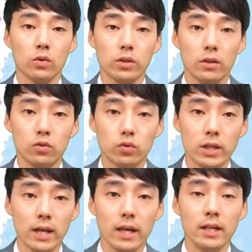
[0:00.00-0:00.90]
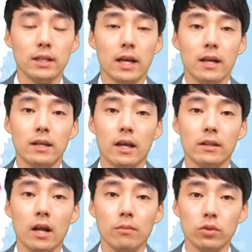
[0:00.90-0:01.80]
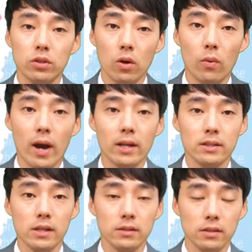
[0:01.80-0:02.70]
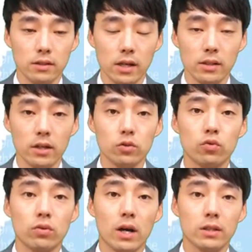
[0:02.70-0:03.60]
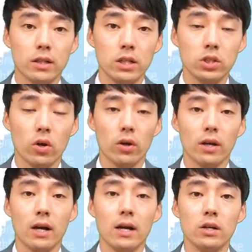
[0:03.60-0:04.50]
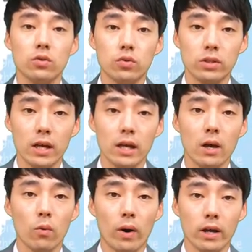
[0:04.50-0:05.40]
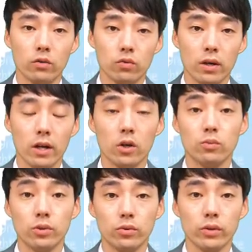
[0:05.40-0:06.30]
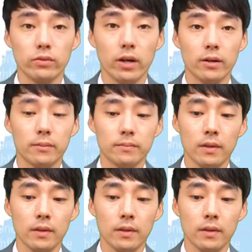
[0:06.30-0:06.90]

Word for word: 우선 구세계는 옛날부터 와인을 생, 산했던 국가들을 저희가 구세계 와인 국가라고 부르고 있고요.